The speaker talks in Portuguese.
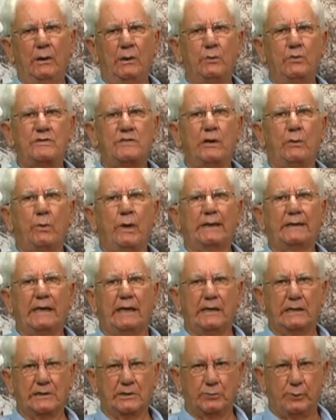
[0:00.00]
nos 50
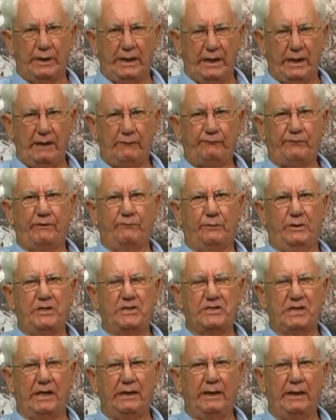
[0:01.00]
anos do EF, que foi
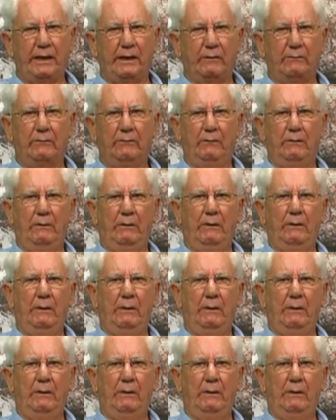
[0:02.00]
em janeiro,